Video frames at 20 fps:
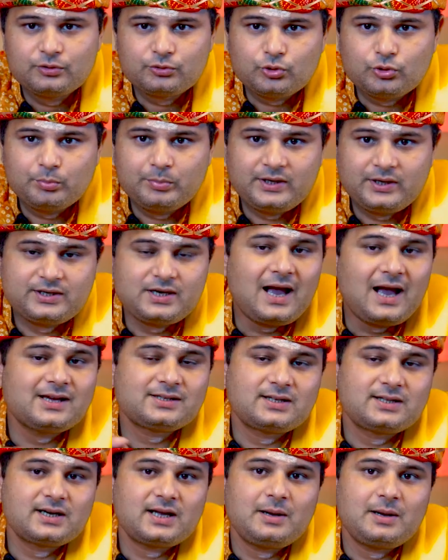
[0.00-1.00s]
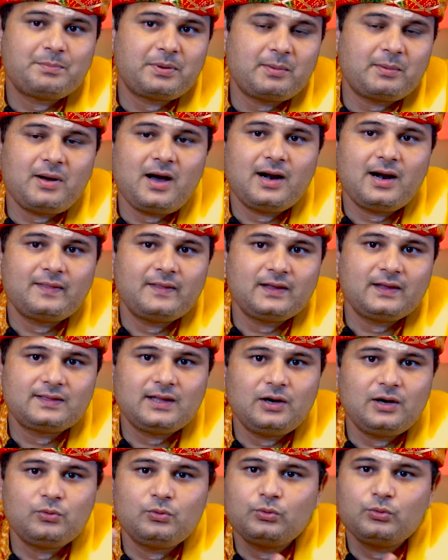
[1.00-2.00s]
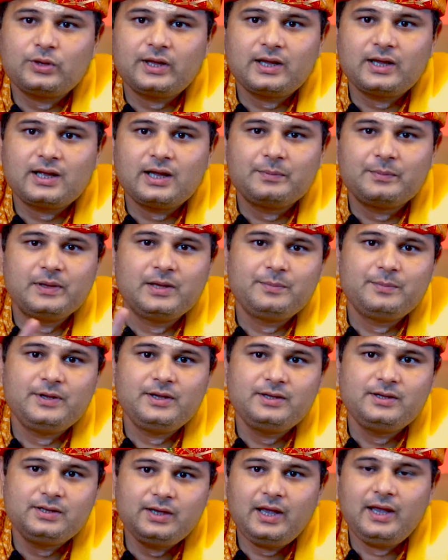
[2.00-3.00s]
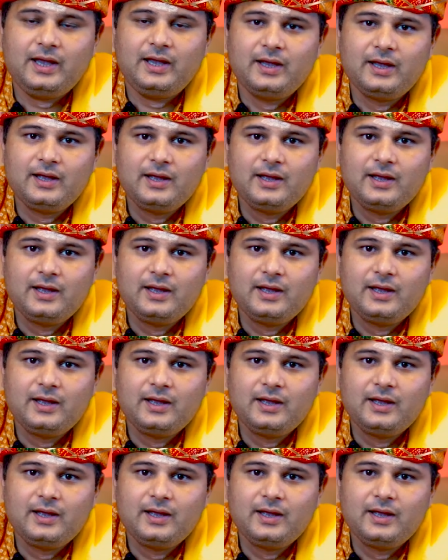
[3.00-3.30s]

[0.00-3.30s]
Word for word: तो मैं शास्त्र का प्रमाण देता हूं कि कभी भी ये